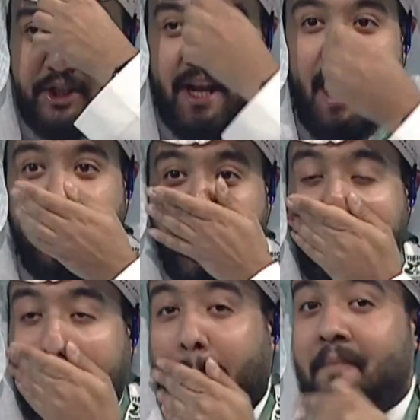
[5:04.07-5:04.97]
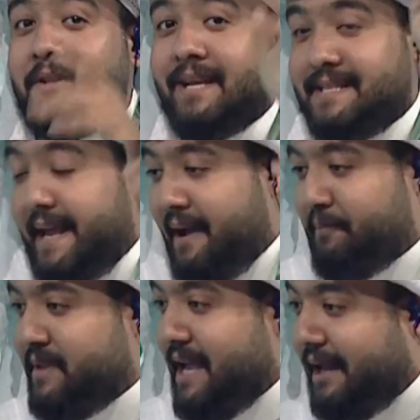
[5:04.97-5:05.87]
يلا. اشتراك لمده سنه
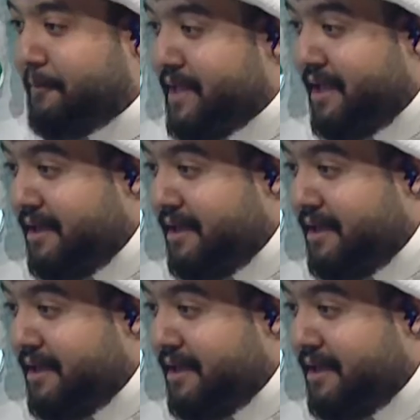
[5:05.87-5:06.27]
يلا